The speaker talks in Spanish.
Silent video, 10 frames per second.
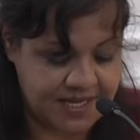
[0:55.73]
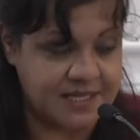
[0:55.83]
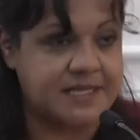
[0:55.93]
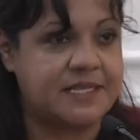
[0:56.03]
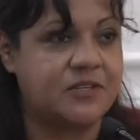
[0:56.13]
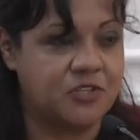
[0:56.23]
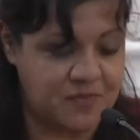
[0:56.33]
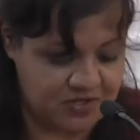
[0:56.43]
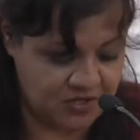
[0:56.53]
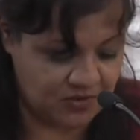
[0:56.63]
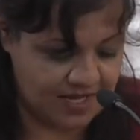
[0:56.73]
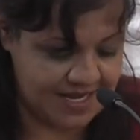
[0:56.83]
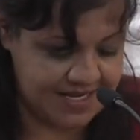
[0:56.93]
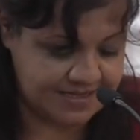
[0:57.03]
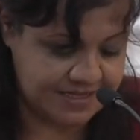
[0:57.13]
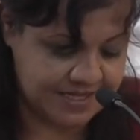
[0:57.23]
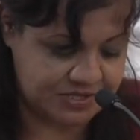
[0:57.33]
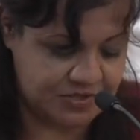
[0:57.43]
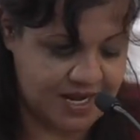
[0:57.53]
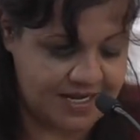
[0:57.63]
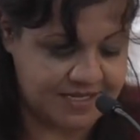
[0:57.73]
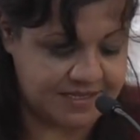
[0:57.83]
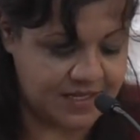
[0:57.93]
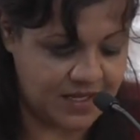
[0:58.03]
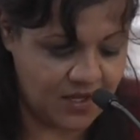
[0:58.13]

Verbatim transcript: en distintos medios locales y nacionales